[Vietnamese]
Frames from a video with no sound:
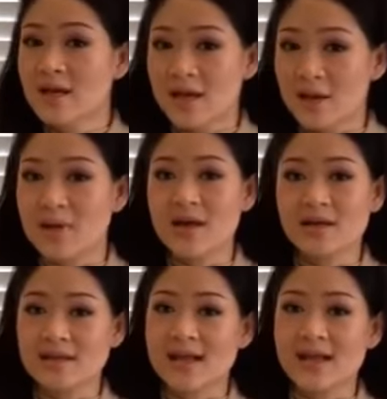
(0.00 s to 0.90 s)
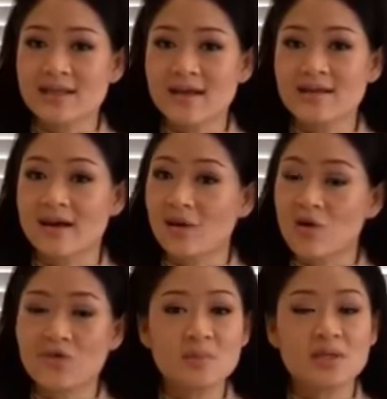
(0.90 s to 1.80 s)
Hiện bây giờ người ta đã xác nhận là
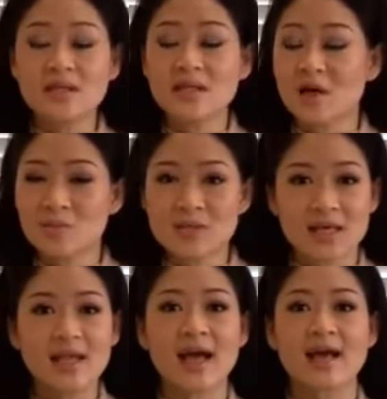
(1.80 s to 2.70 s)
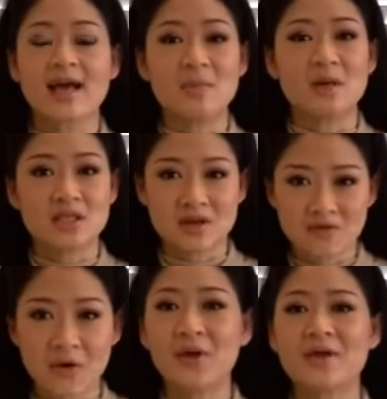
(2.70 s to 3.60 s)
Covid mười chín không chỉ là gây bệnh sưng
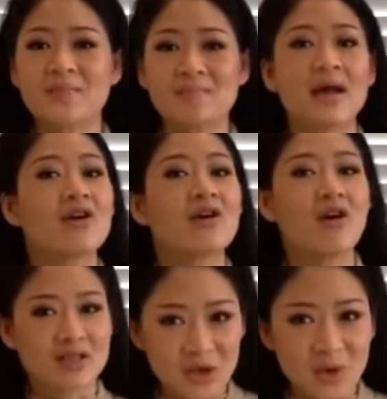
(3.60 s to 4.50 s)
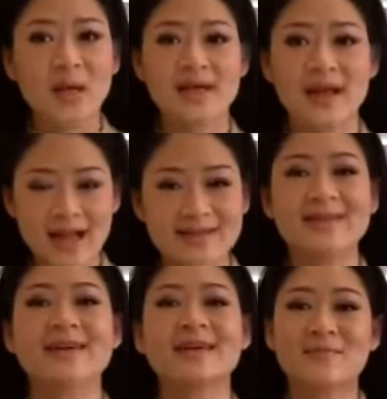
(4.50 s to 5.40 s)
phổi mà nó còn nhiều bệnh khác
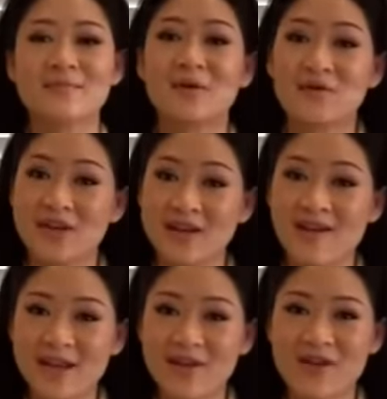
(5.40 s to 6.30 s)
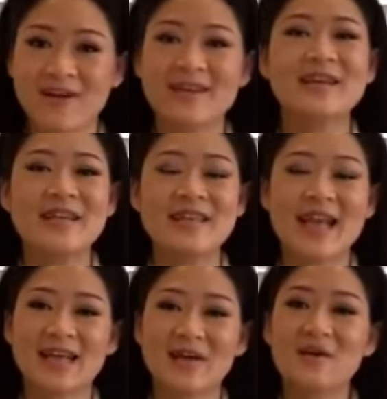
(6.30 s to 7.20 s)
nữa. Mời quý vị đón theo dõi.
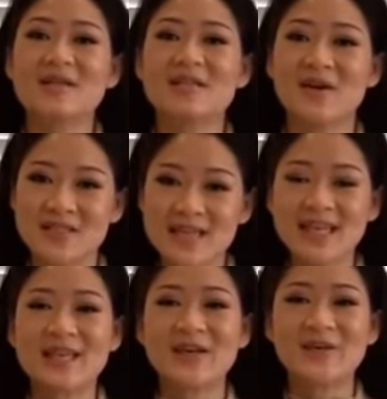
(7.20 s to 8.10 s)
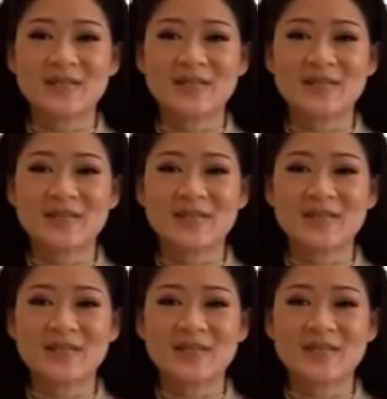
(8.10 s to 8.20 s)
Dạ, cảm ơn bác sĩ Hội rất là nhiều.